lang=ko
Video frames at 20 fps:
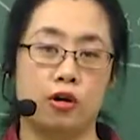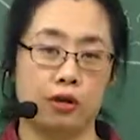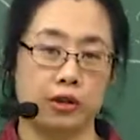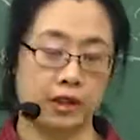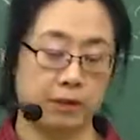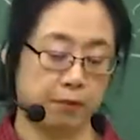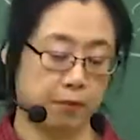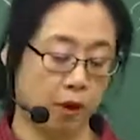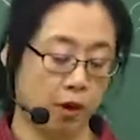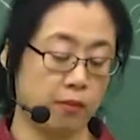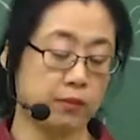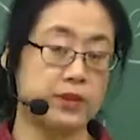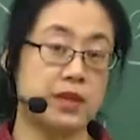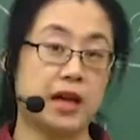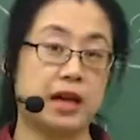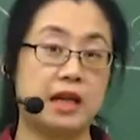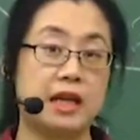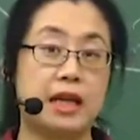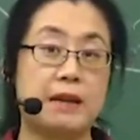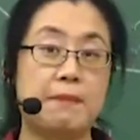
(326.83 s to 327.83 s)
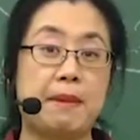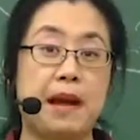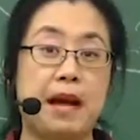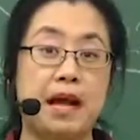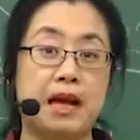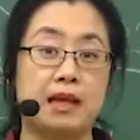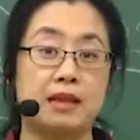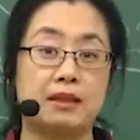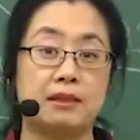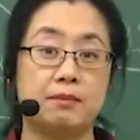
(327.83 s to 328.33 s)
이 범자가
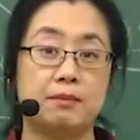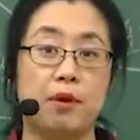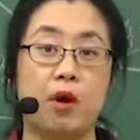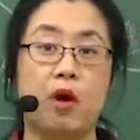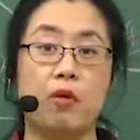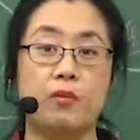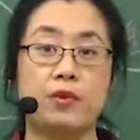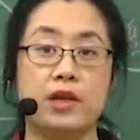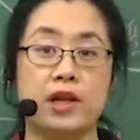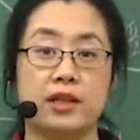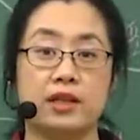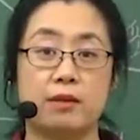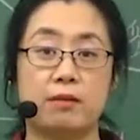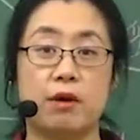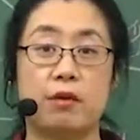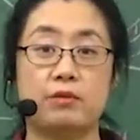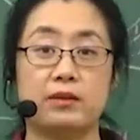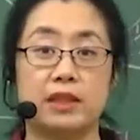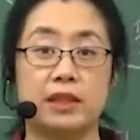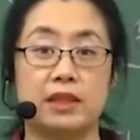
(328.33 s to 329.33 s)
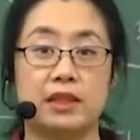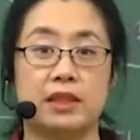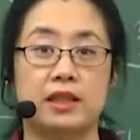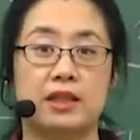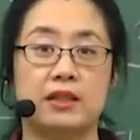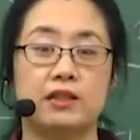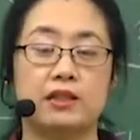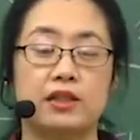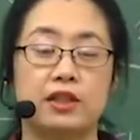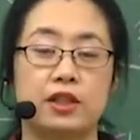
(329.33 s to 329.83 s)
일반 범위할 때
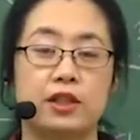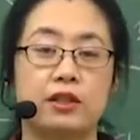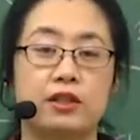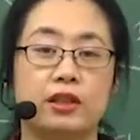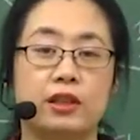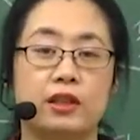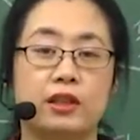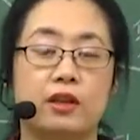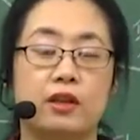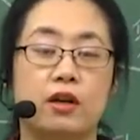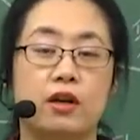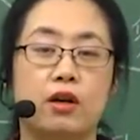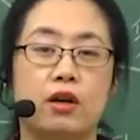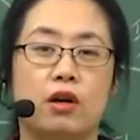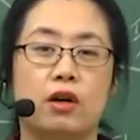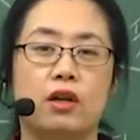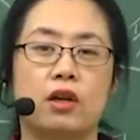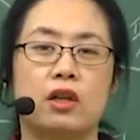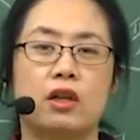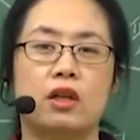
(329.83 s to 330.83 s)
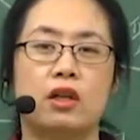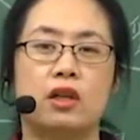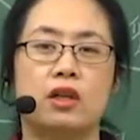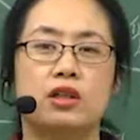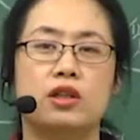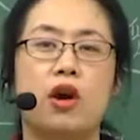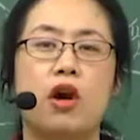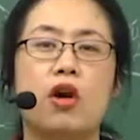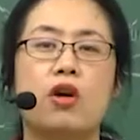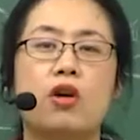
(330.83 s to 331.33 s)
범자잖아요, 그렇죠? 그래서
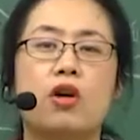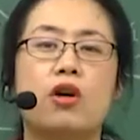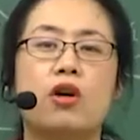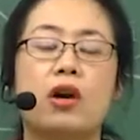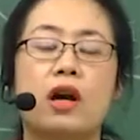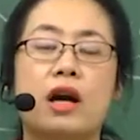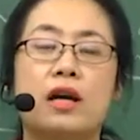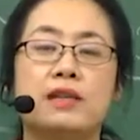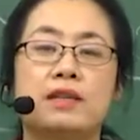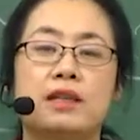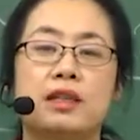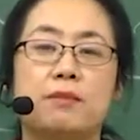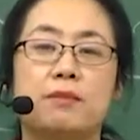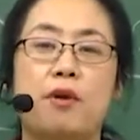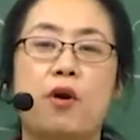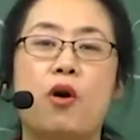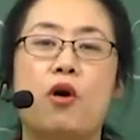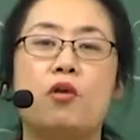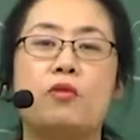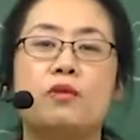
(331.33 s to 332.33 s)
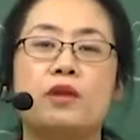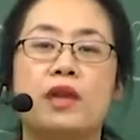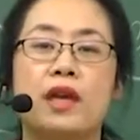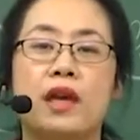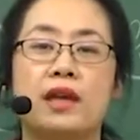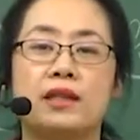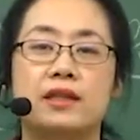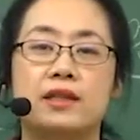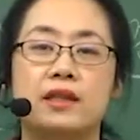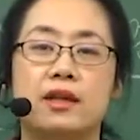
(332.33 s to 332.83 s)
여러 가지
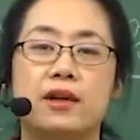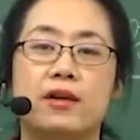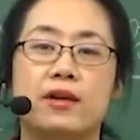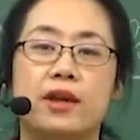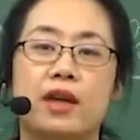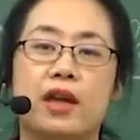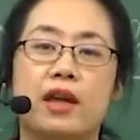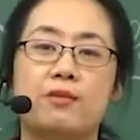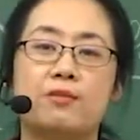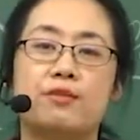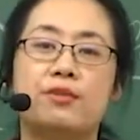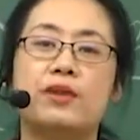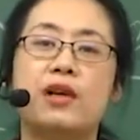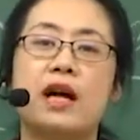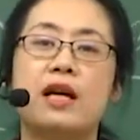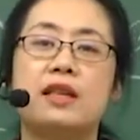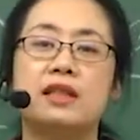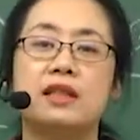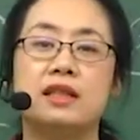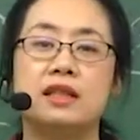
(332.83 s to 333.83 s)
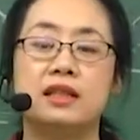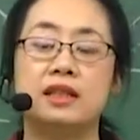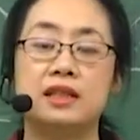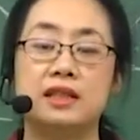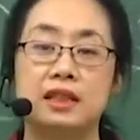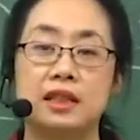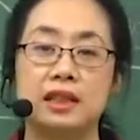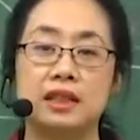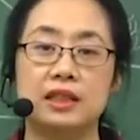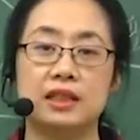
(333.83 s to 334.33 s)
범위에서의 불안을
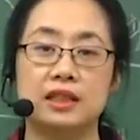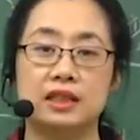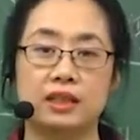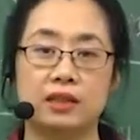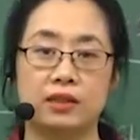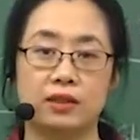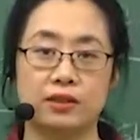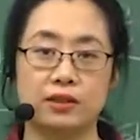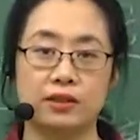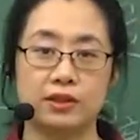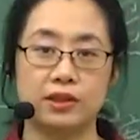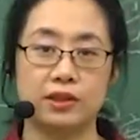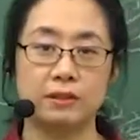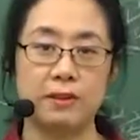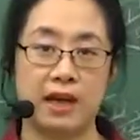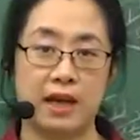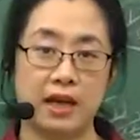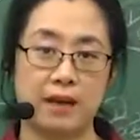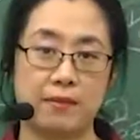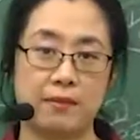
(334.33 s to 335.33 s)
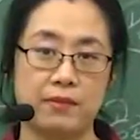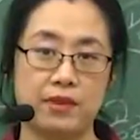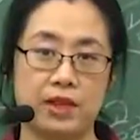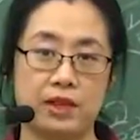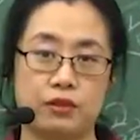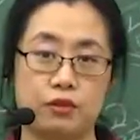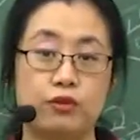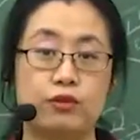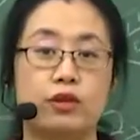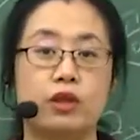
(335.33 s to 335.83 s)
느끼는 것을 말합니다.
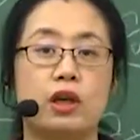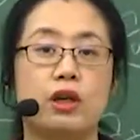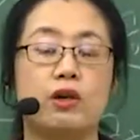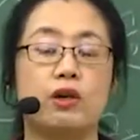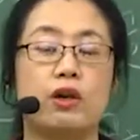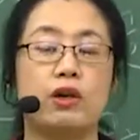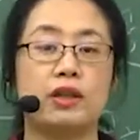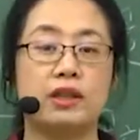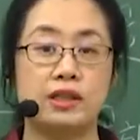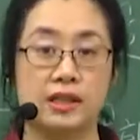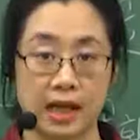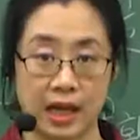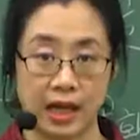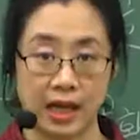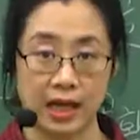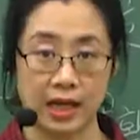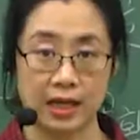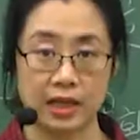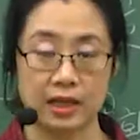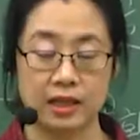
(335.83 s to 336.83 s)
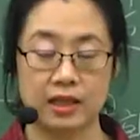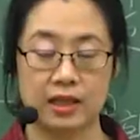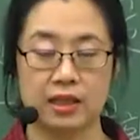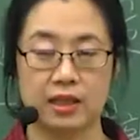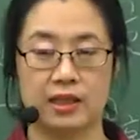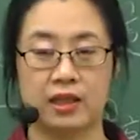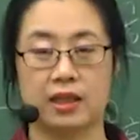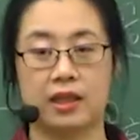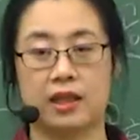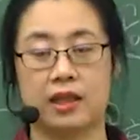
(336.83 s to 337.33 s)
6개월 이상
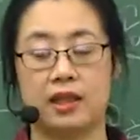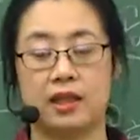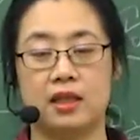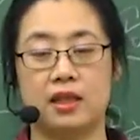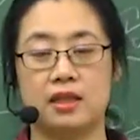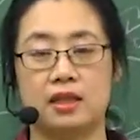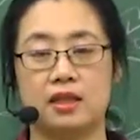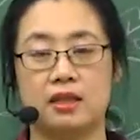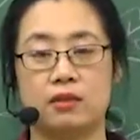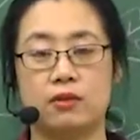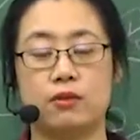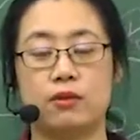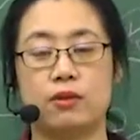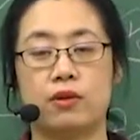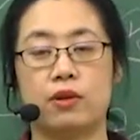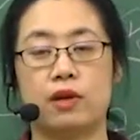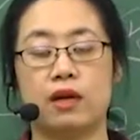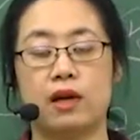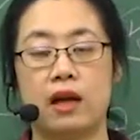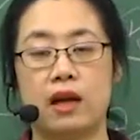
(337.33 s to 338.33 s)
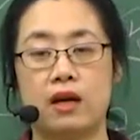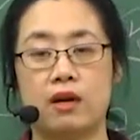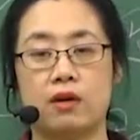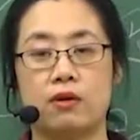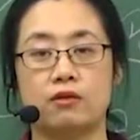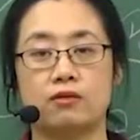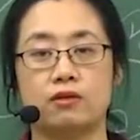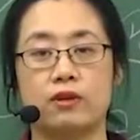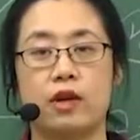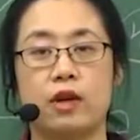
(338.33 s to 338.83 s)
예, 지속한
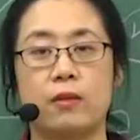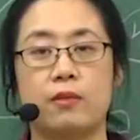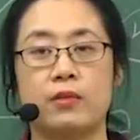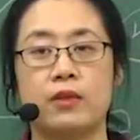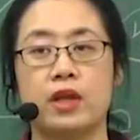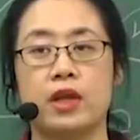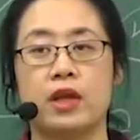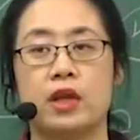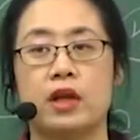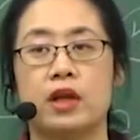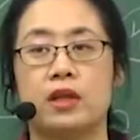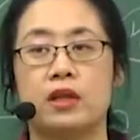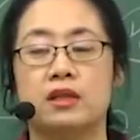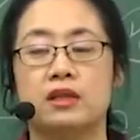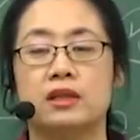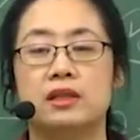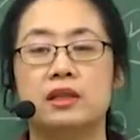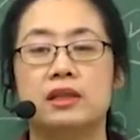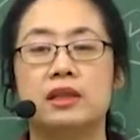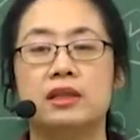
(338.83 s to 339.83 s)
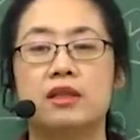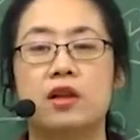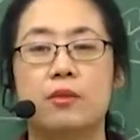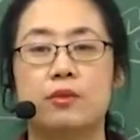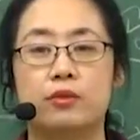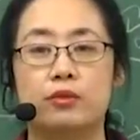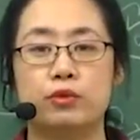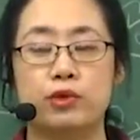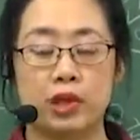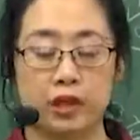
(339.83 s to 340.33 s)
거고요.
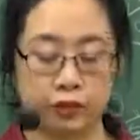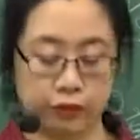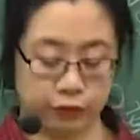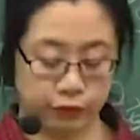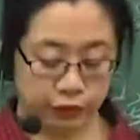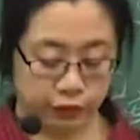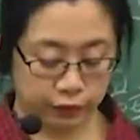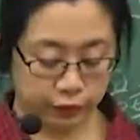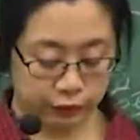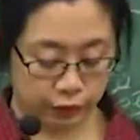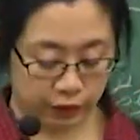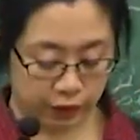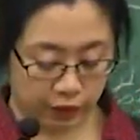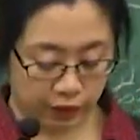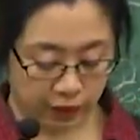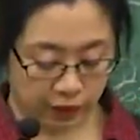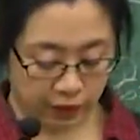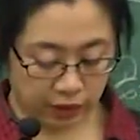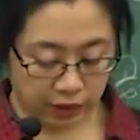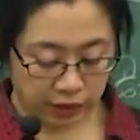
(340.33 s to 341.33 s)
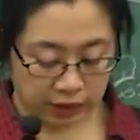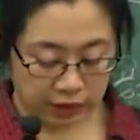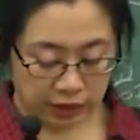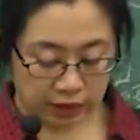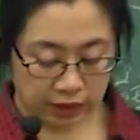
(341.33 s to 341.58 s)
직업도 될 수 있고요.